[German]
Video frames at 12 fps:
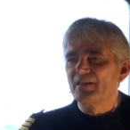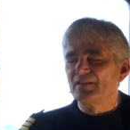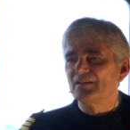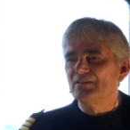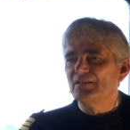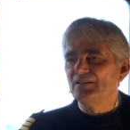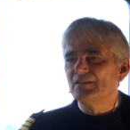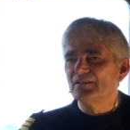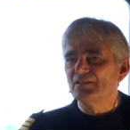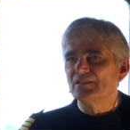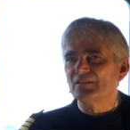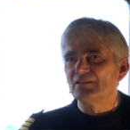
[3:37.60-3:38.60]
äh,
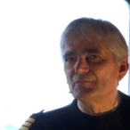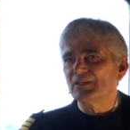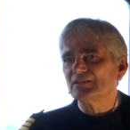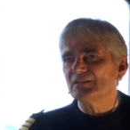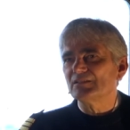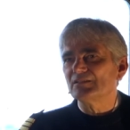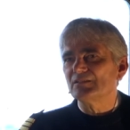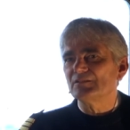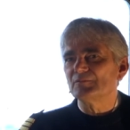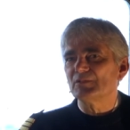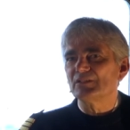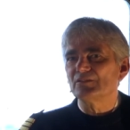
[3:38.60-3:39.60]
Dinge gemacht hat, die
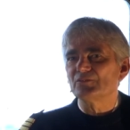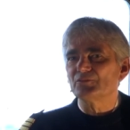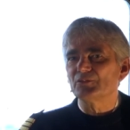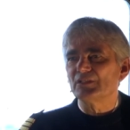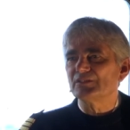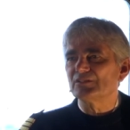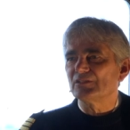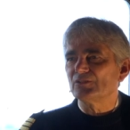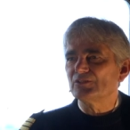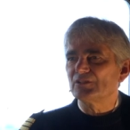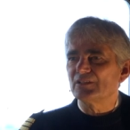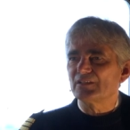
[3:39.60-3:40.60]
man früher als
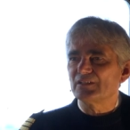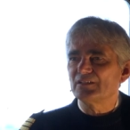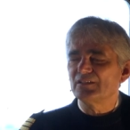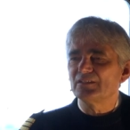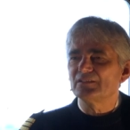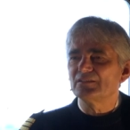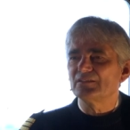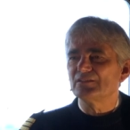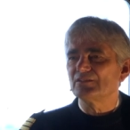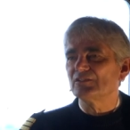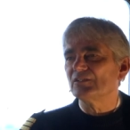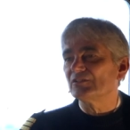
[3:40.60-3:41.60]
Nautiker kennengelernt hat,
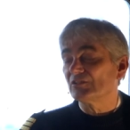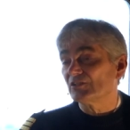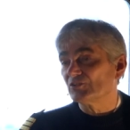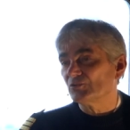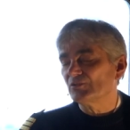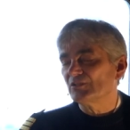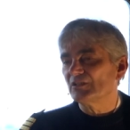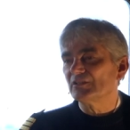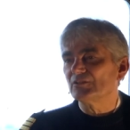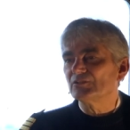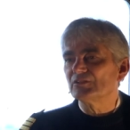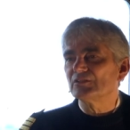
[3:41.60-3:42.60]
sicherlich nicht als junger
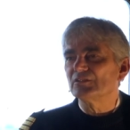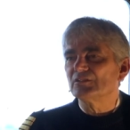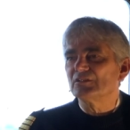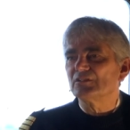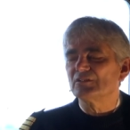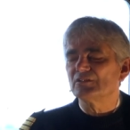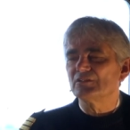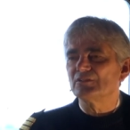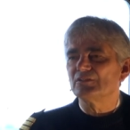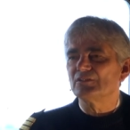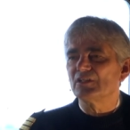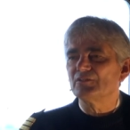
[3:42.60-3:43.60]
Nautiker noch äh, in
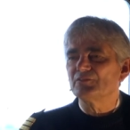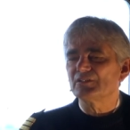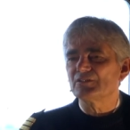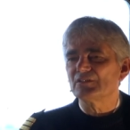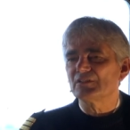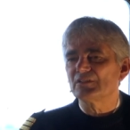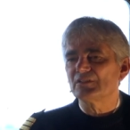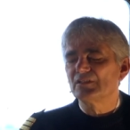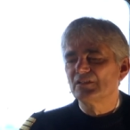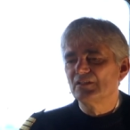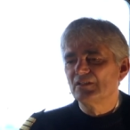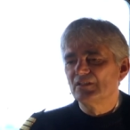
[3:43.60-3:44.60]
den Anfangsjahren.
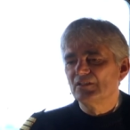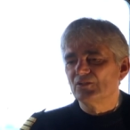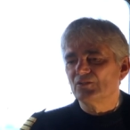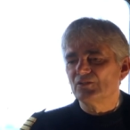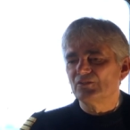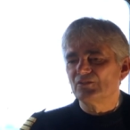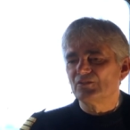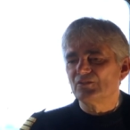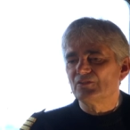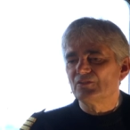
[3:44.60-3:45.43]
W wann,